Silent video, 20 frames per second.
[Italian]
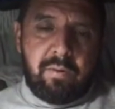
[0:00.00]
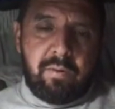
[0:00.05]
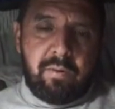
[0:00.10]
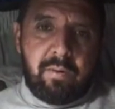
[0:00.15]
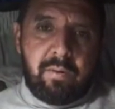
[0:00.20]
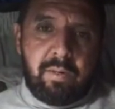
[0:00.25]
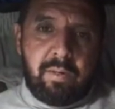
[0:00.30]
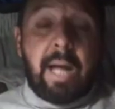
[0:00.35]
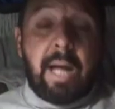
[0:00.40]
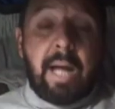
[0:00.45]

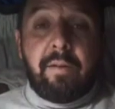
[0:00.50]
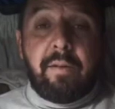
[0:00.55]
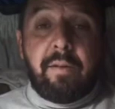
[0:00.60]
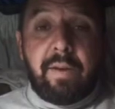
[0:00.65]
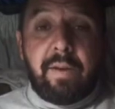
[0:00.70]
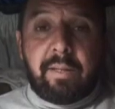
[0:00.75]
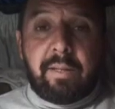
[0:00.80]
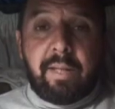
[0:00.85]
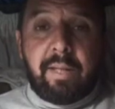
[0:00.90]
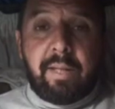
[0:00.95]
Cari
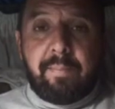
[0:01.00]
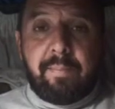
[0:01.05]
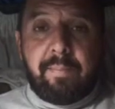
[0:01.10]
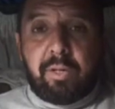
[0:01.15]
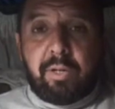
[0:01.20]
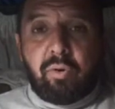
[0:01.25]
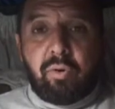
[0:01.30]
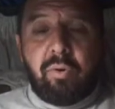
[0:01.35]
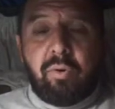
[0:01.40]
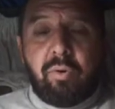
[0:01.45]
fratelli,
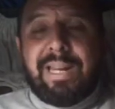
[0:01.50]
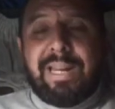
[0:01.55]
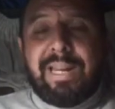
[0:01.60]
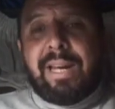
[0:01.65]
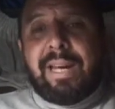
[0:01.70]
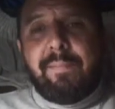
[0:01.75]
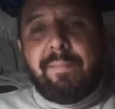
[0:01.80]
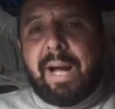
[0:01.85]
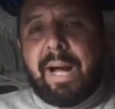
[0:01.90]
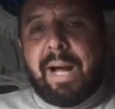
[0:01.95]
perciò gli
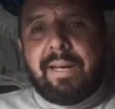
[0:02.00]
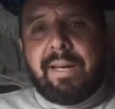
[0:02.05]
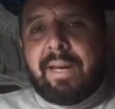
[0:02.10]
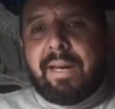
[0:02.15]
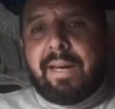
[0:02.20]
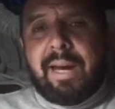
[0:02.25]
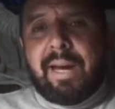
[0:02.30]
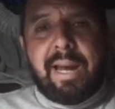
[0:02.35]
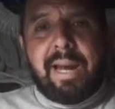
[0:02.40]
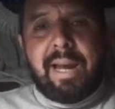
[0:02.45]
animali
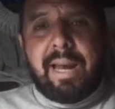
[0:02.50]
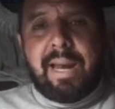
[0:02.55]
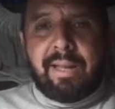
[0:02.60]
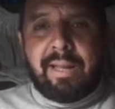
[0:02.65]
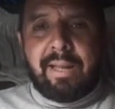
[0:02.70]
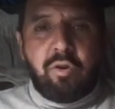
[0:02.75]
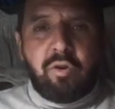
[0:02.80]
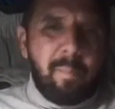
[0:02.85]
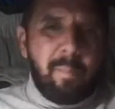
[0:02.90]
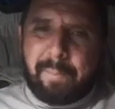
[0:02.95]
nell'Eden
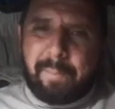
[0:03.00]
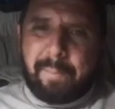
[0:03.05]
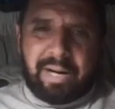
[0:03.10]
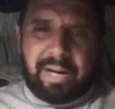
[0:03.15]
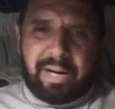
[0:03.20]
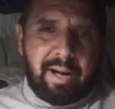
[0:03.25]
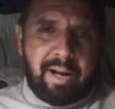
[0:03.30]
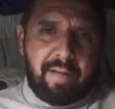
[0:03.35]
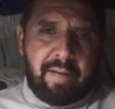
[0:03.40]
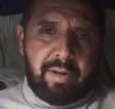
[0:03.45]
non
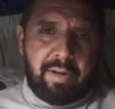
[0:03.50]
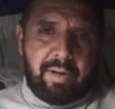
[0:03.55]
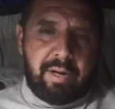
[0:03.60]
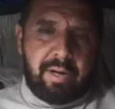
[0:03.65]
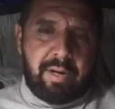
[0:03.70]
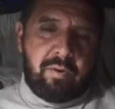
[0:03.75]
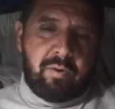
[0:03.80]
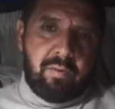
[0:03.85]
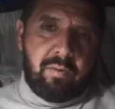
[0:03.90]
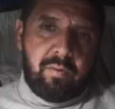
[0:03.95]
parlavano.
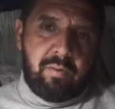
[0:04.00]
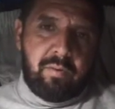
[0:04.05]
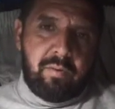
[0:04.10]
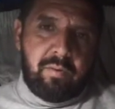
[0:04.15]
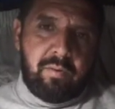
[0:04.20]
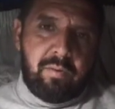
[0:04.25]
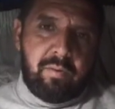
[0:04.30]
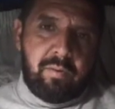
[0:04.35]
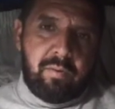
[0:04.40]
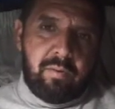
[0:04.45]

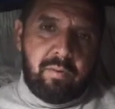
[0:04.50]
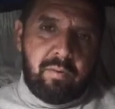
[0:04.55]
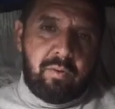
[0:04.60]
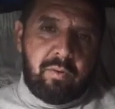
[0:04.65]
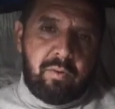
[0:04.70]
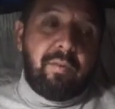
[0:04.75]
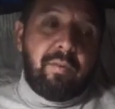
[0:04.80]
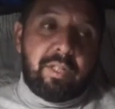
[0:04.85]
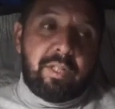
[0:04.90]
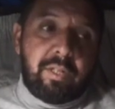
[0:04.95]

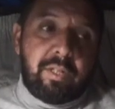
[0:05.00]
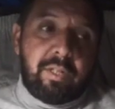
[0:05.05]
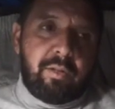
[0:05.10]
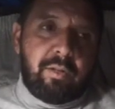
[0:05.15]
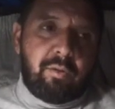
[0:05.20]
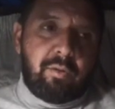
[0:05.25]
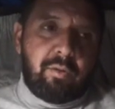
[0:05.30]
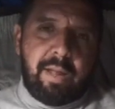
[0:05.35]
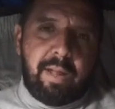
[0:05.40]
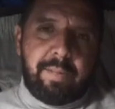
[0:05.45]
Dove è
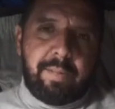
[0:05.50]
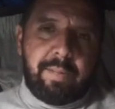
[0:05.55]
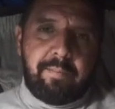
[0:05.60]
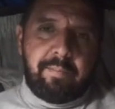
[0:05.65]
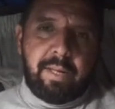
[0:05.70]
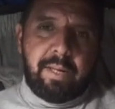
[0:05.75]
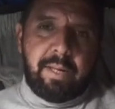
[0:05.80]
scritto nella Bibbia?